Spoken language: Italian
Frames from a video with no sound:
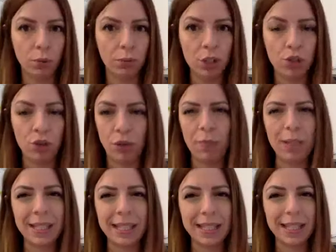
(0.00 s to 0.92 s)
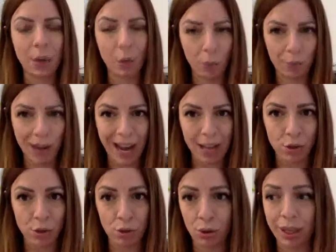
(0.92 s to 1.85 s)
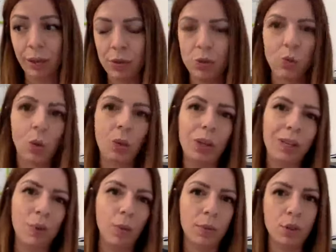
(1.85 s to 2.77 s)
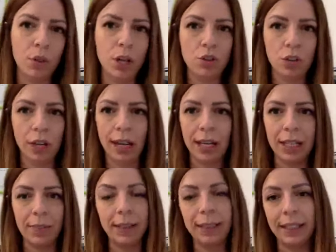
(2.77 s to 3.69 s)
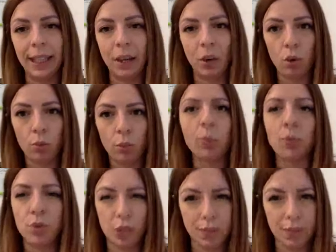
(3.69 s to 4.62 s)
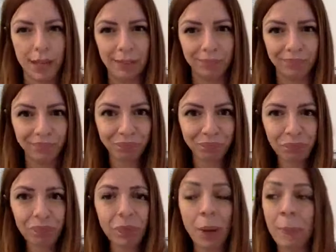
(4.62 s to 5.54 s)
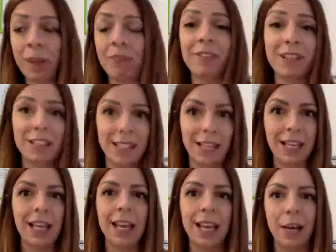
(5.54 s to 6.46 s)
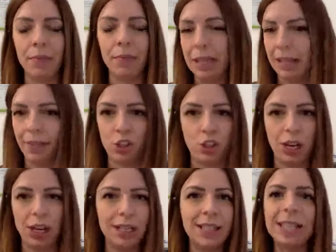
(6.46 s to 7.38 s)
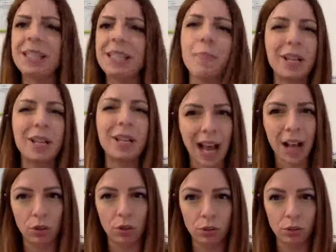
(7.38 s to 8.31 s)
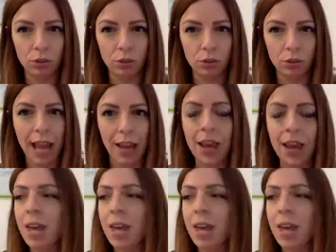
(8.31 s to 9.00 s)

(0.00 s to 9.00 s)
come dicevo, abbastanza complesso e questo equilibrio bisogna cercare di mantenerlo il più possibile per far sì che l'ambiente vaginale sia sempre sano, ok?